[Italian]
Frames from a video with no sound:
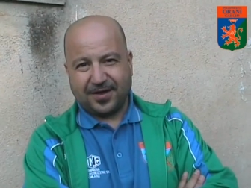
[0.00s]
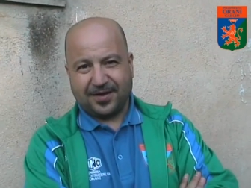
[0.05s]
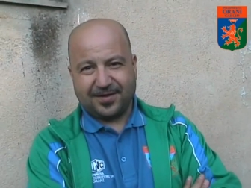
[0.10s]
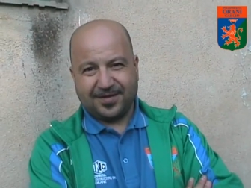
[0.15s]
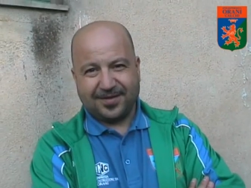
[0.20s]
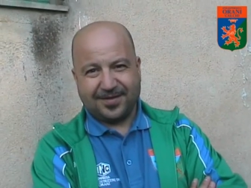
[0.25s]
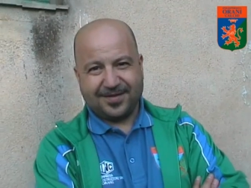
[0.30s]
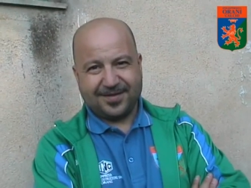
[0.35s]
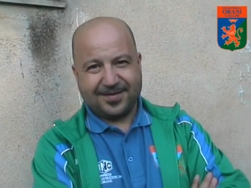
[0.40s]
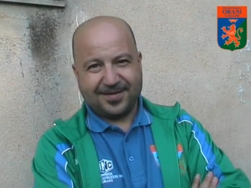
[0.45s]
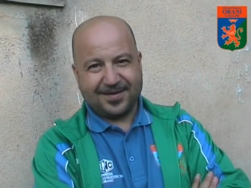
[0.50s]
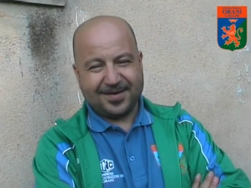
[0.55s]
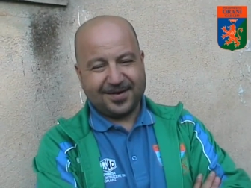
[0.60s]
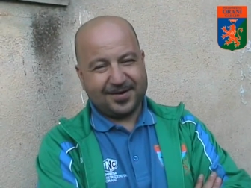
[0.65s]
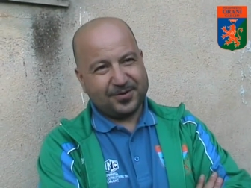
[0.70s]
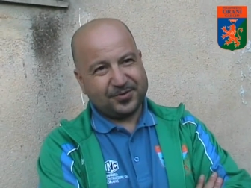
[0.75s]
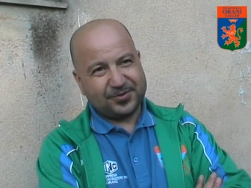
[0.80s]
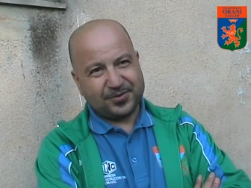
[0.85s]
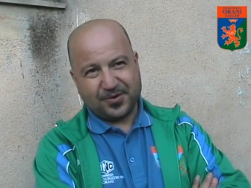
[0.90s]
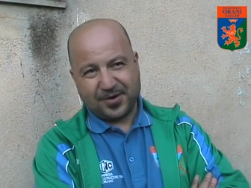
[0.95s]
subito. La
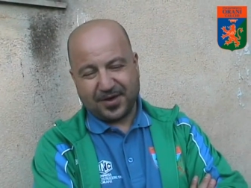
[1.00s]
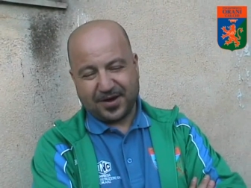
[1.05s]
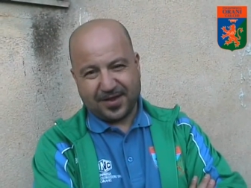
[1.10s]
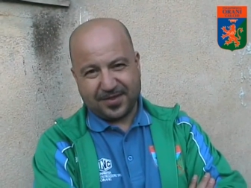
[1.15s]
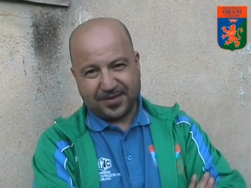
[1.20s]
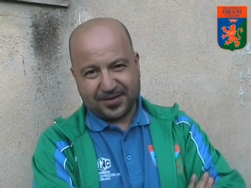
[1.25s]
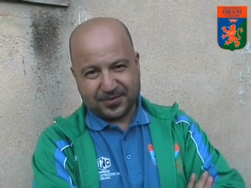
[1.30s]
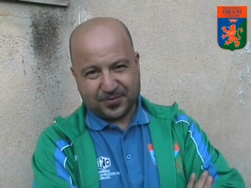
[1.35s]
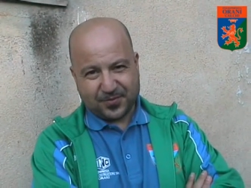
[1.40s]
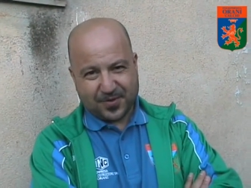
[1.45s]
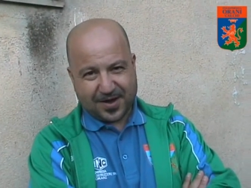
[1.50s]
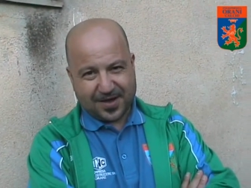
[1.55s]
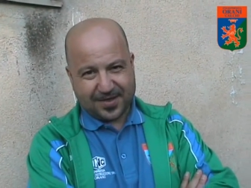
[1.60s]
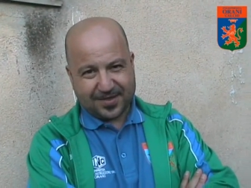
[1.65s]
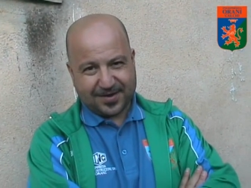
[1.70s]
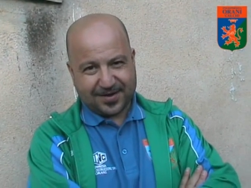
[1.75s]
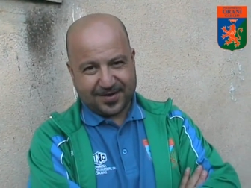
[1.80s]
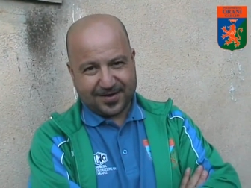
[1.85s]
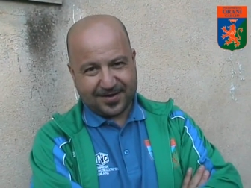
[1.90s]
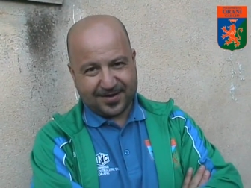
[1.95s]
nostra è una grande
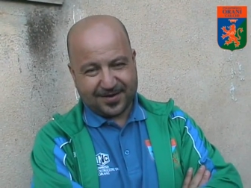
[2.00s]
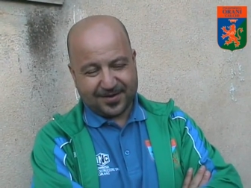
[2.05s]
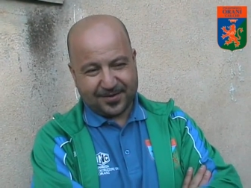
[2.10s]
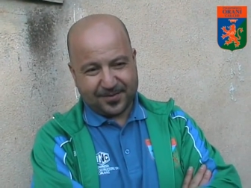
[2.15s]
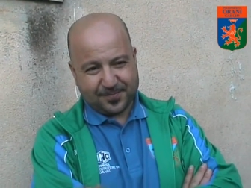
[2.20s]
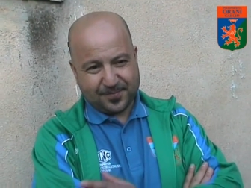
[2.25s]
squadra, eh.